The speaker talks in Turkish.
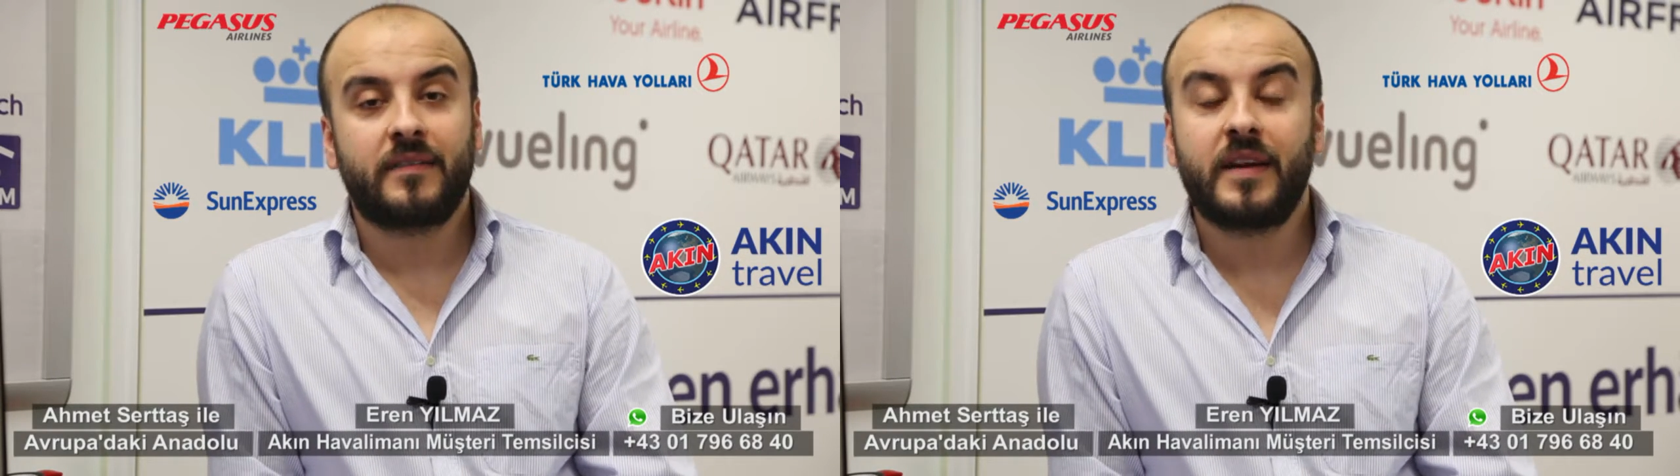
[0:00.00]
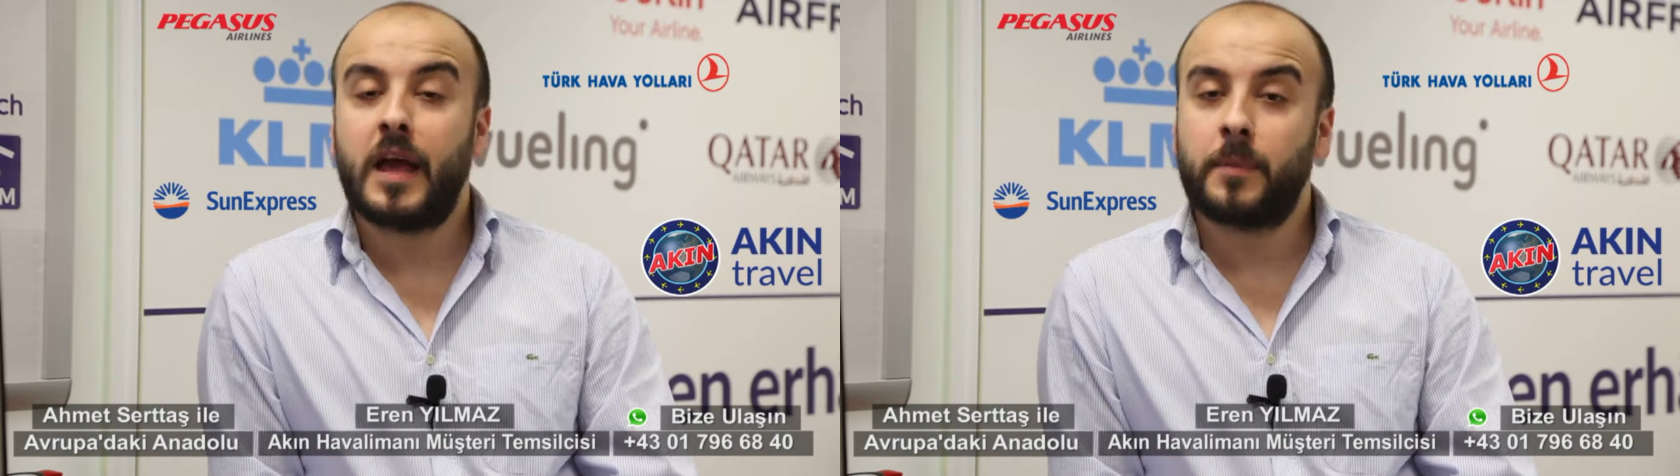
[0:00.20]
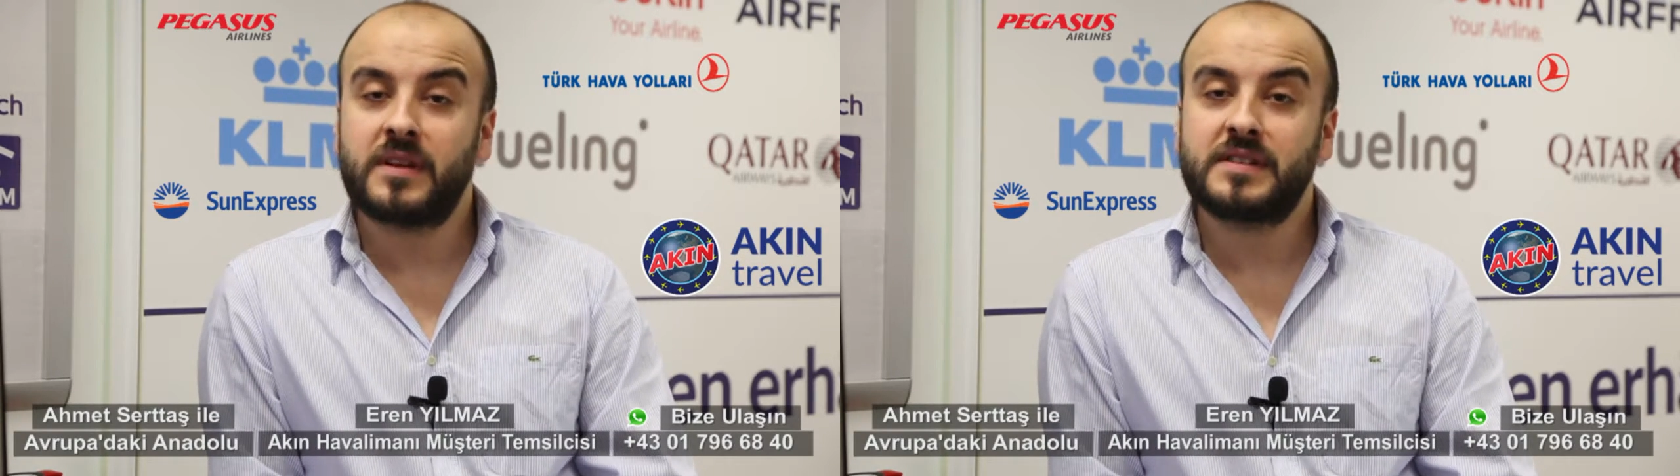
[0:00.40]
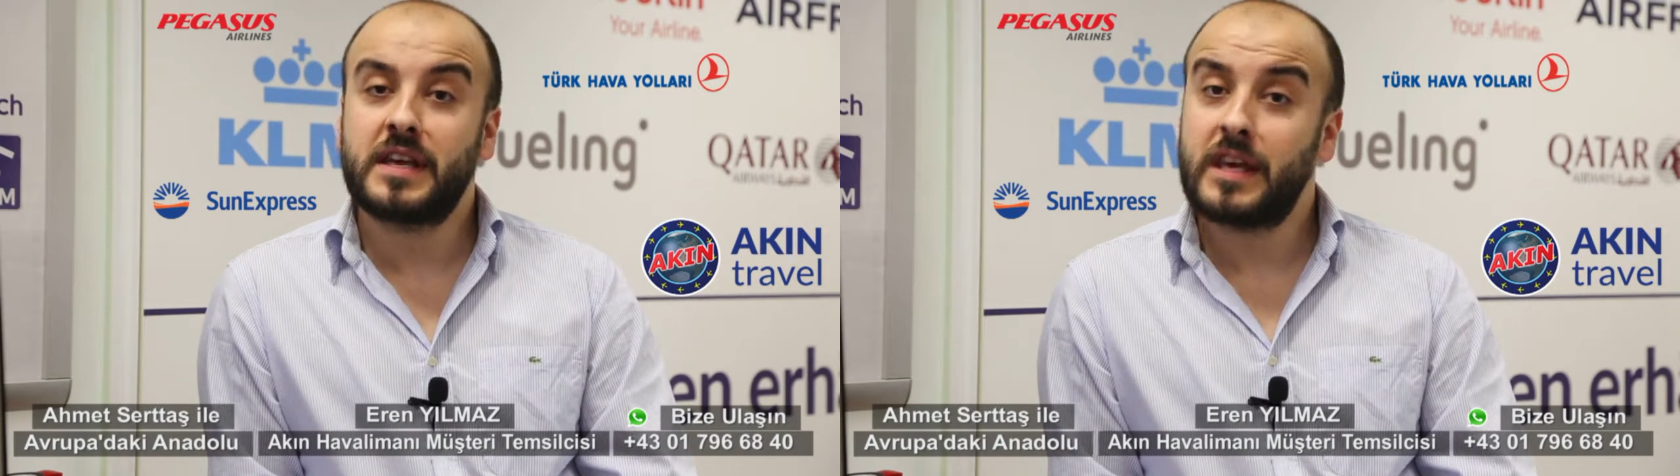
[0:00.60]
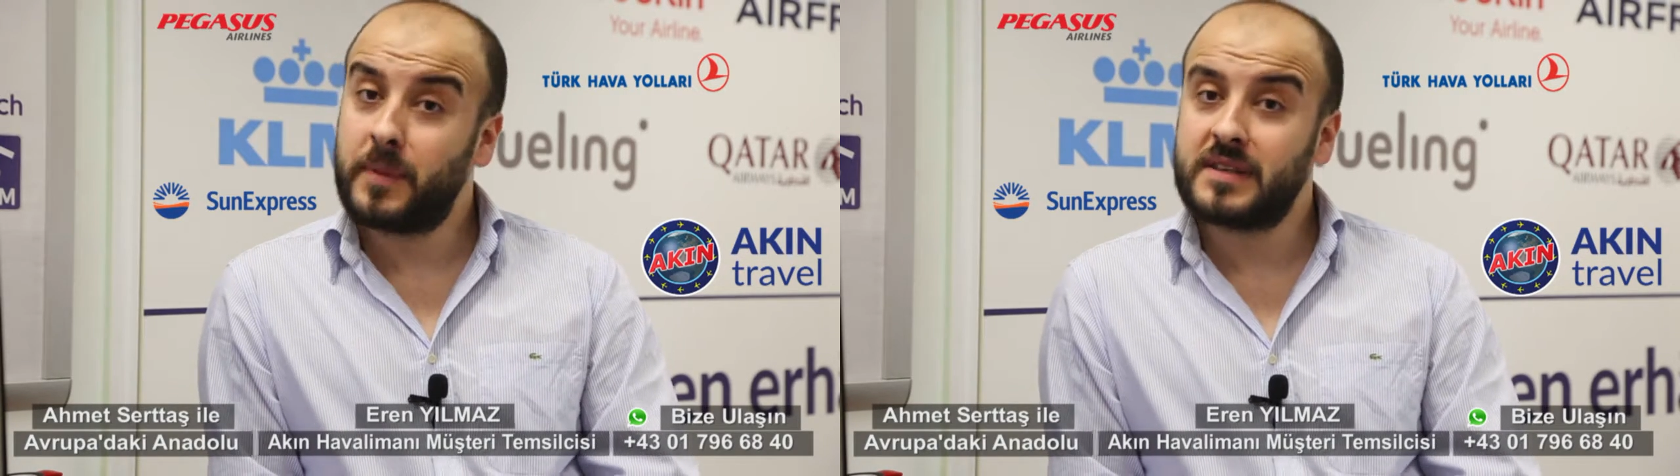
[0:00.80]
ve
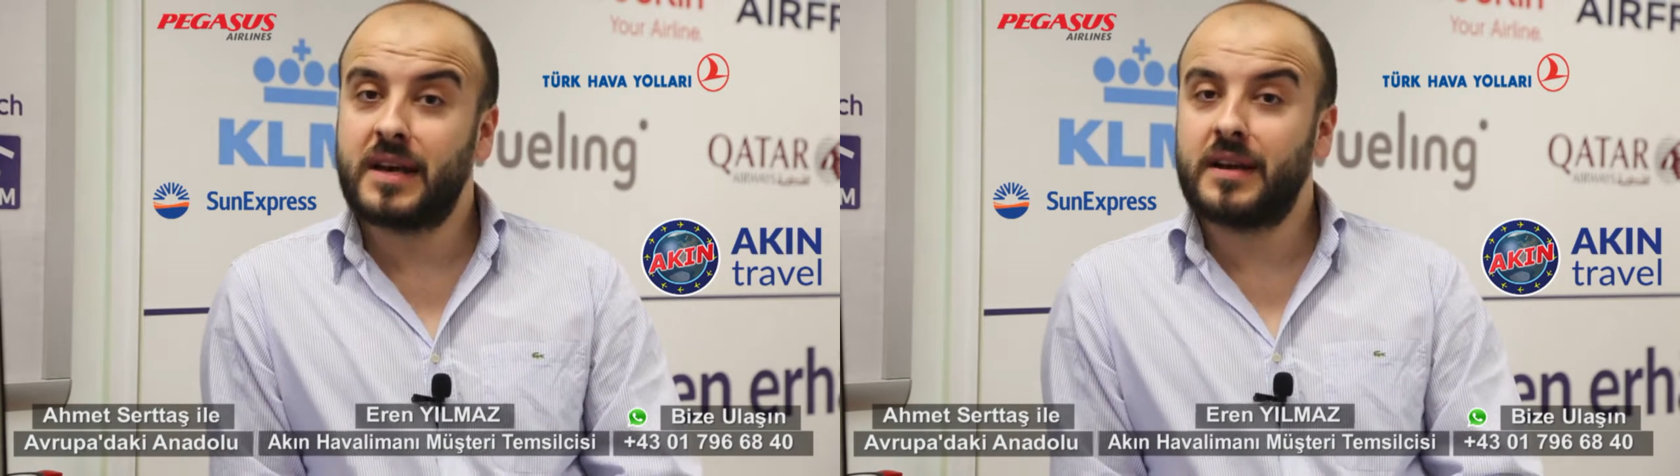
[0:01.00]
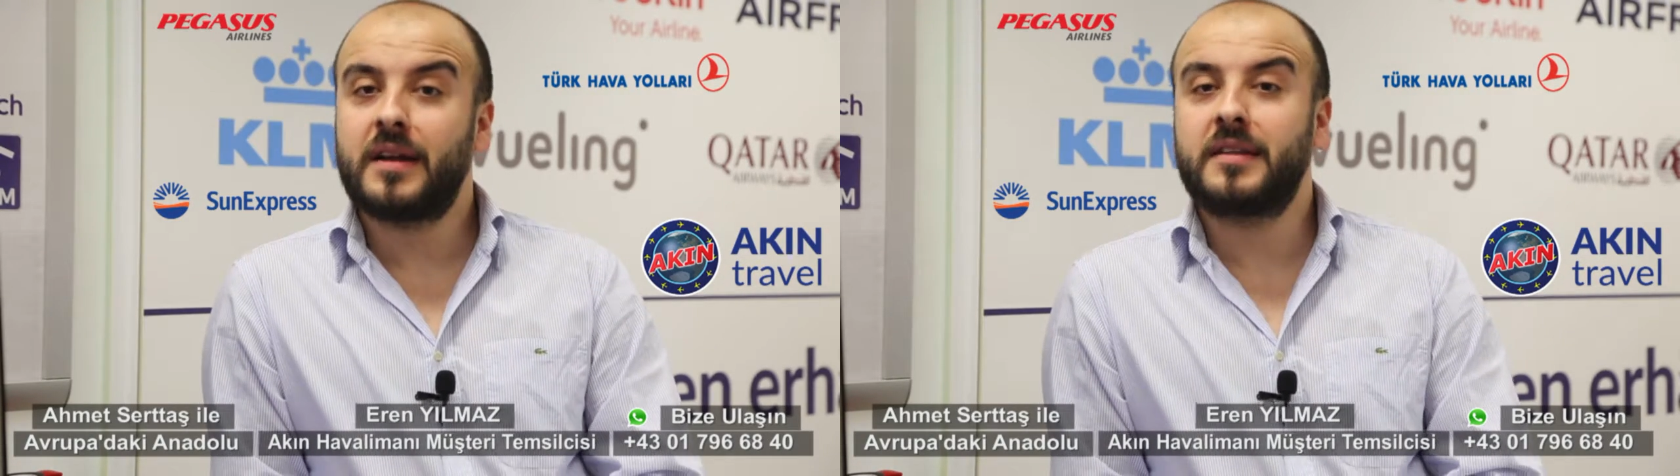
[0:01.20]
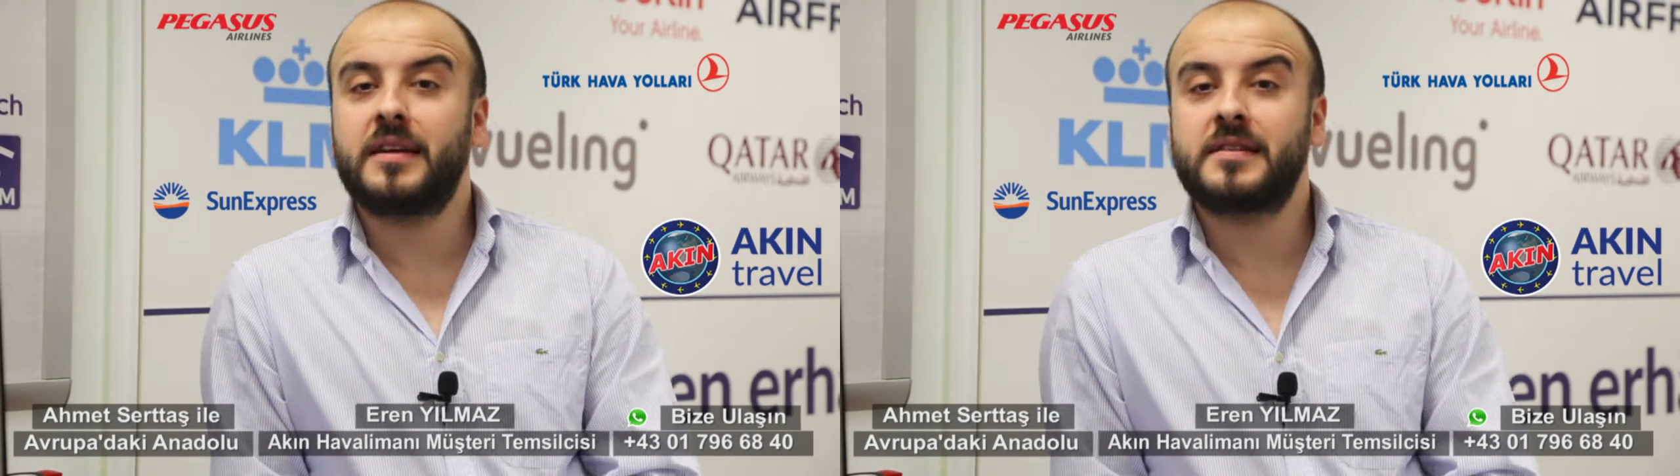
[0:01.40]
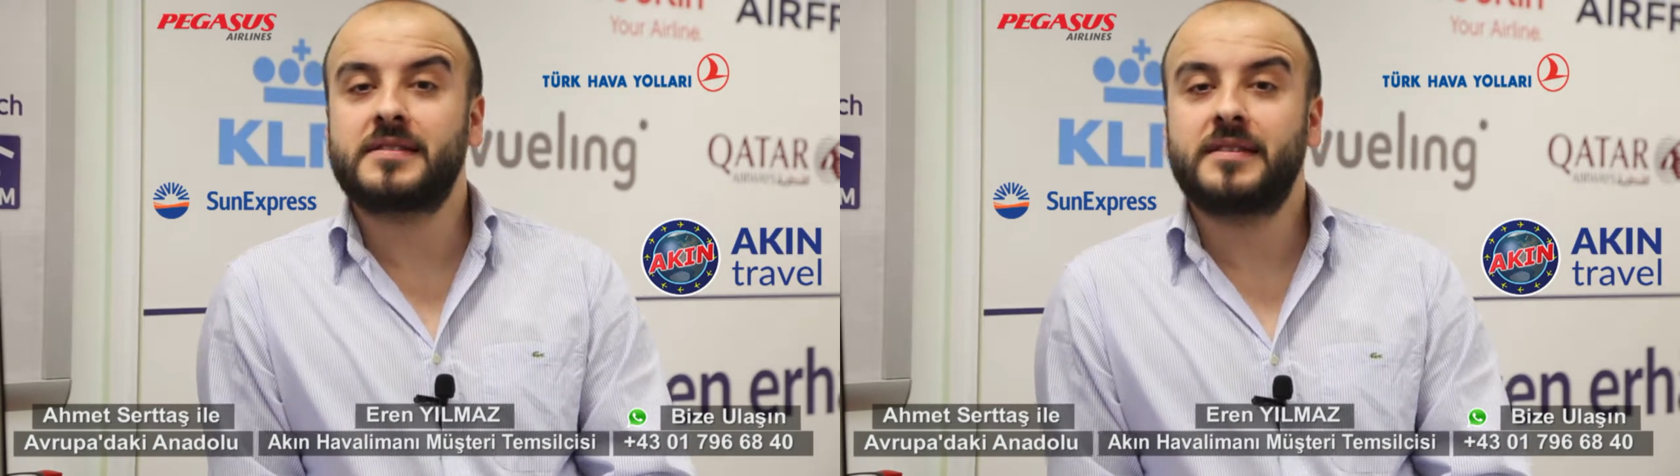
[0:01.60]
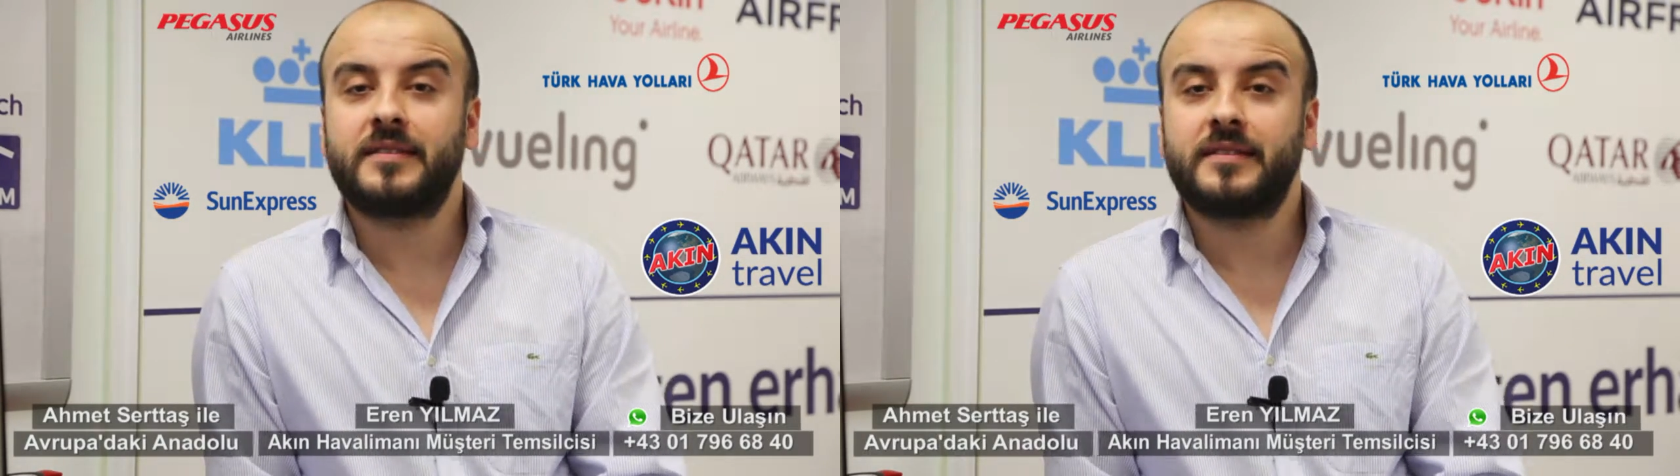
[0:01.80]
hepinize iyi pazarlar dileriz.